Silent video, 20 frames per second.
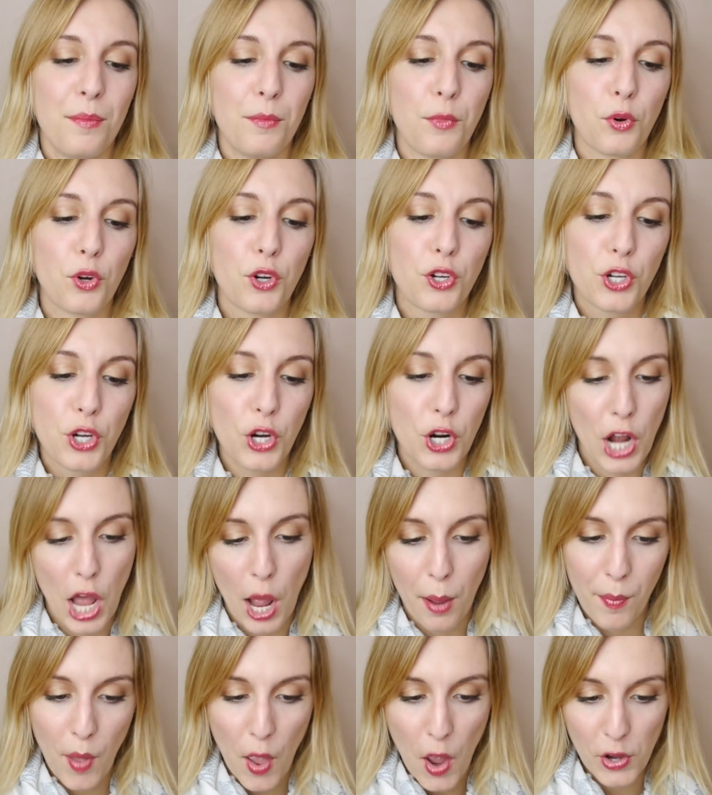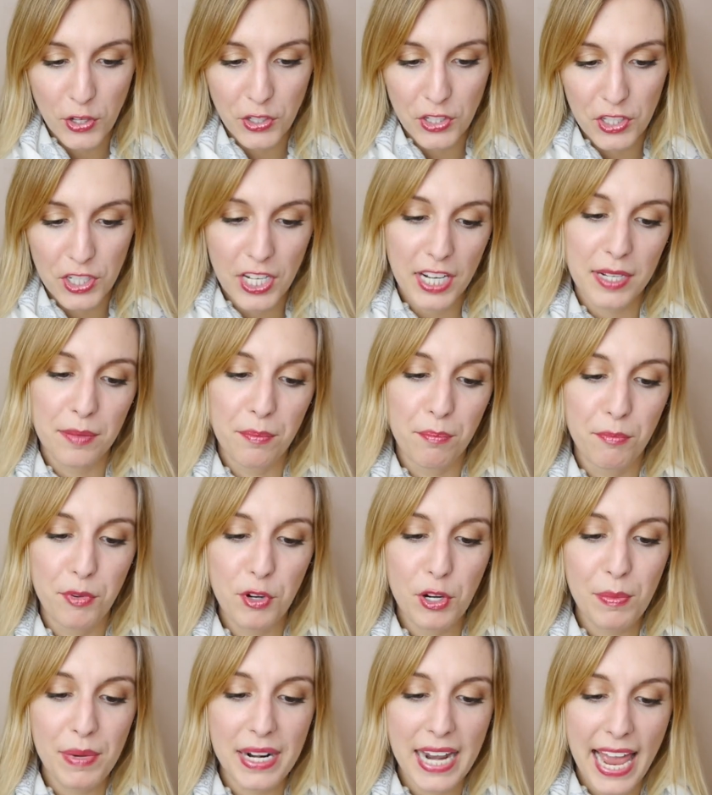mon Color Burst
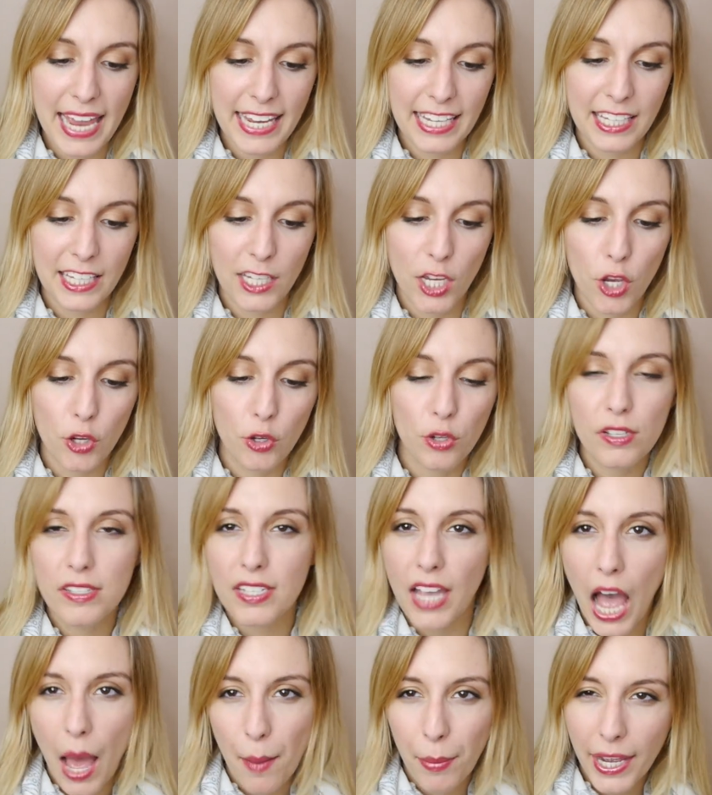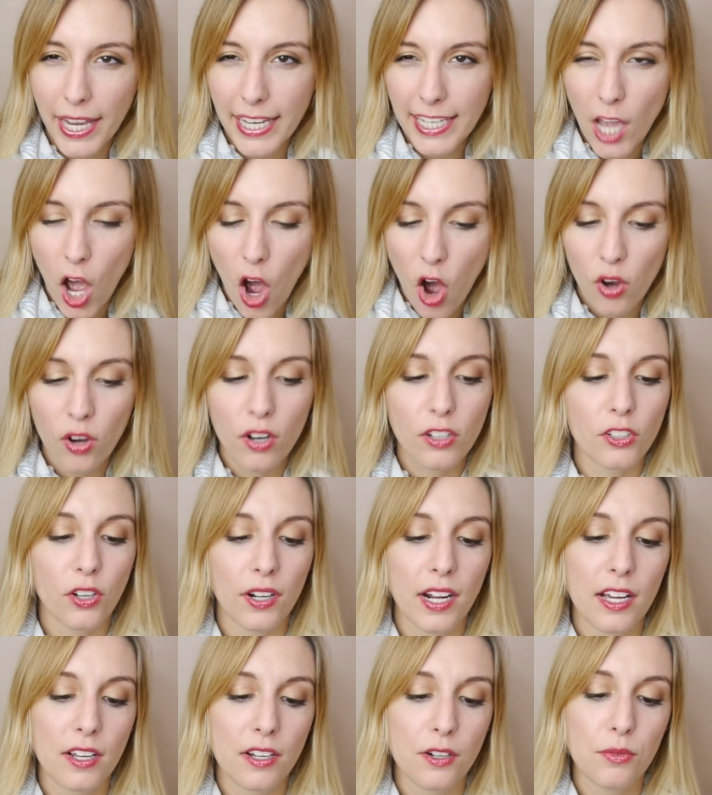Boom Like ultra brillant
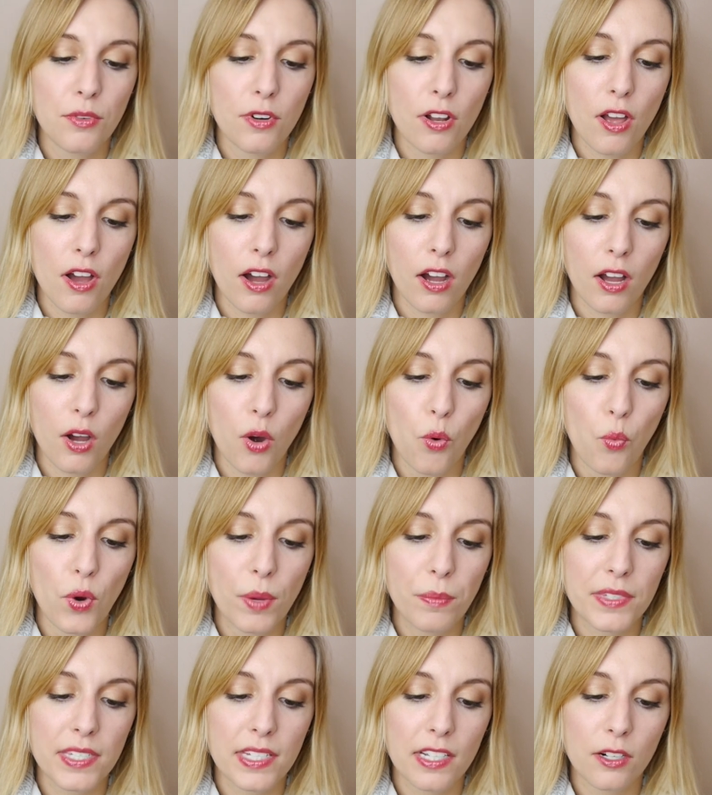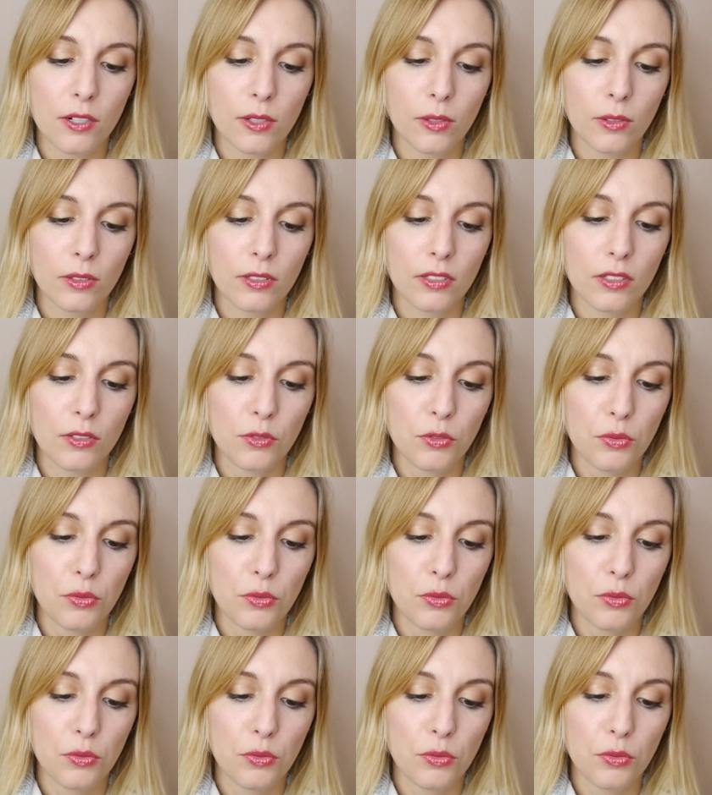dans la couleur Whimsical